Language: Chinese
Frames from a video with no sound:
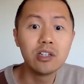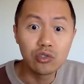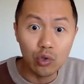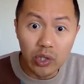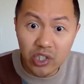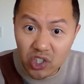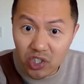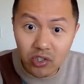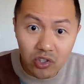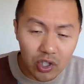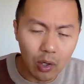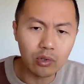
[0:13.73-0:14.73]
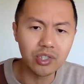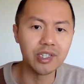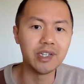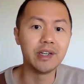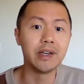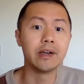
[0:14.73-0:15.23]
最新消
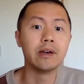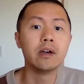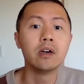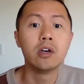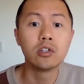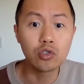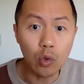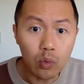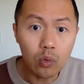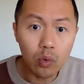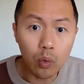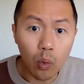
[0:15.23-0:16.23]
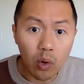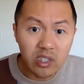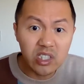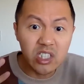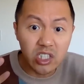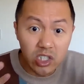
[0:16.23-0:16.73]
息，中国
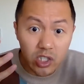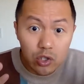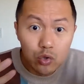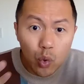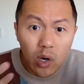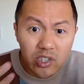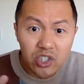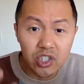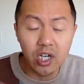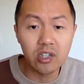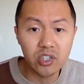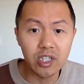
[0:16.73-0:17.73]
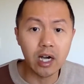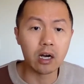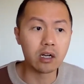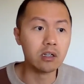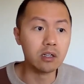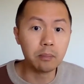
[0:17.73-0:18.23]
集装箱价
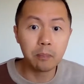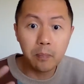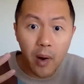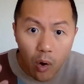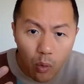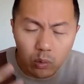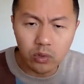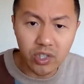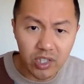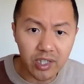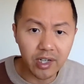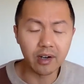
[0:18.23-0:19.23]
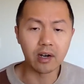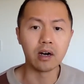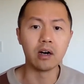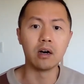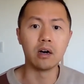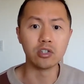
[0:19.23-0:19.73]
格暴跌
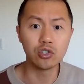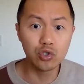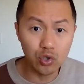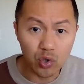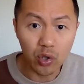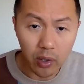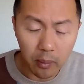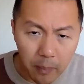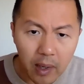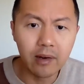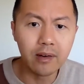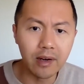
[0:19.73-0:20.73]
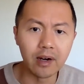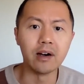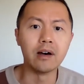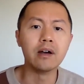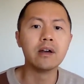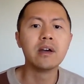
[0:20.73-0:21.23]
啊，雪崩啊！